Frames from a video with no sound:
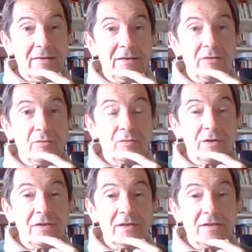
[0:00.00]

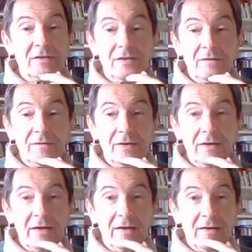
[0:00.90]
L'ingiustizia
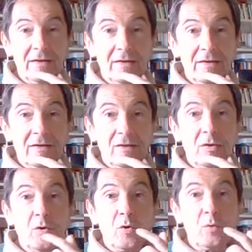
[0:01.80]
significa
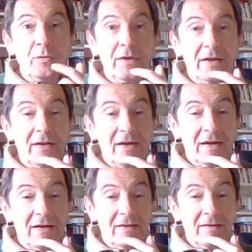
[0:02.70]

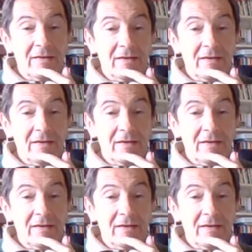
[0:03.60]
condannare